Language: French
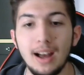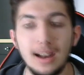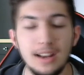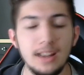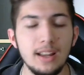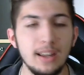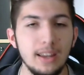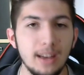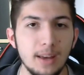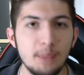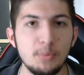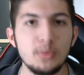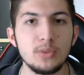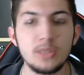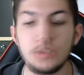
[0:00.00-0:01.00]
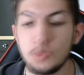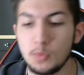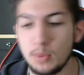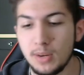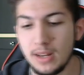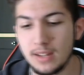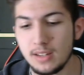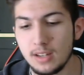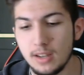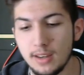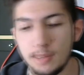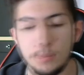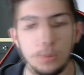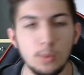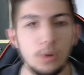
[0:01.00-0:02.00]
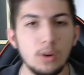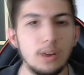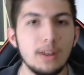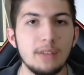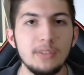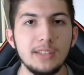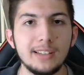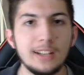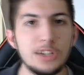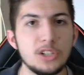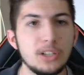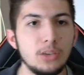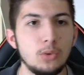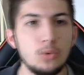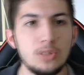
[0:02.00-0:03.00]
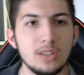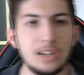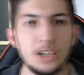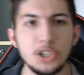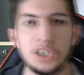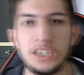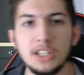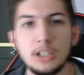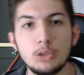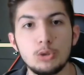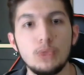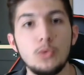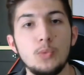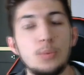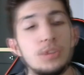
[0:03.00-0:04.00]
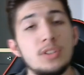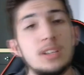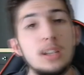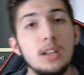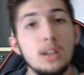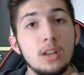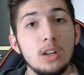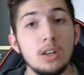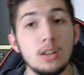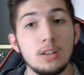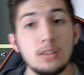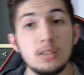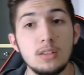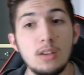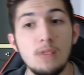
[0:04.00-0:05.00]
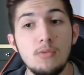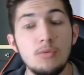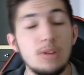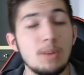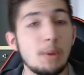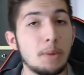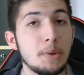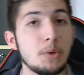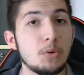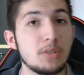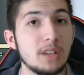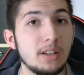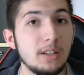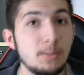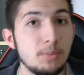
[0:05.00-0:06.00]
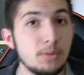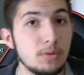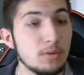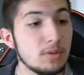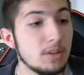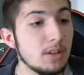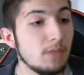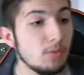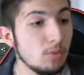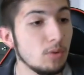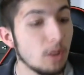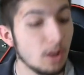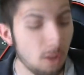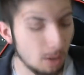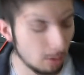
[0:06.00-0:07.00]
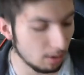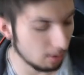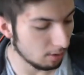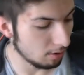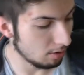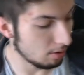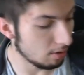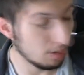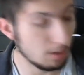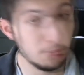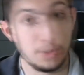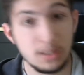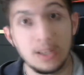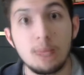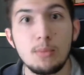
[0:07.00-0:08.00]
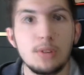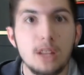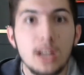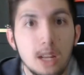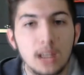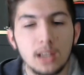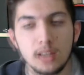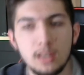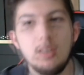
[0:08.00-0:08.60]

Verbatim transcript: Allez y répondre s'il vous plaît, c'est pour l'avenir de la chaîne, tout ça. J'ai des questions à vous poser. C'est vous les premiers concernés puisque c'est vous euh, mes abonnés.